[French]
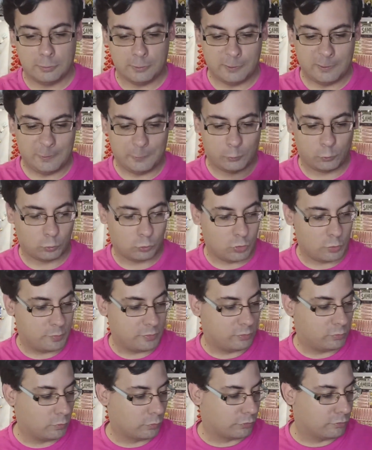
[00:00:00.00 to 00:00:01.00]
euh, donc
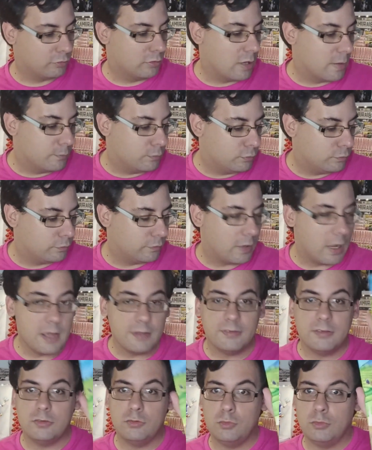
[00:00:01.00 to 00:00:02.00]
le suivant c'est de la bouffe. Ah,
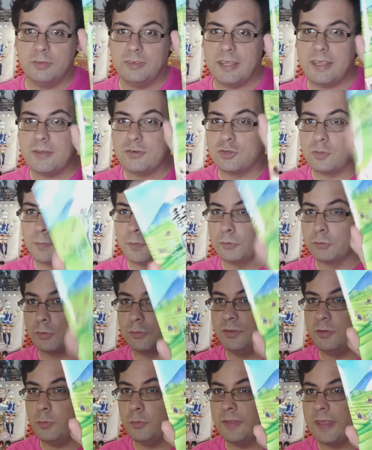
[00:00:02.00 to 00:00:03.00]
c'est du thé. Je pense
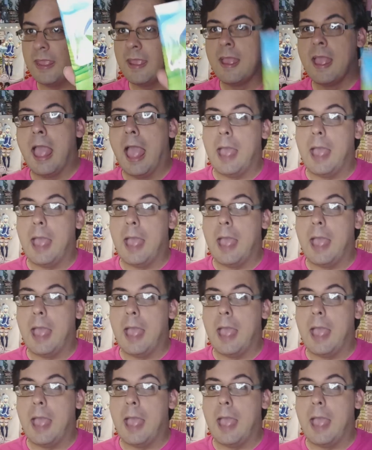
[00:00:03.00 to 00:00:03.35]
que c'est du thé.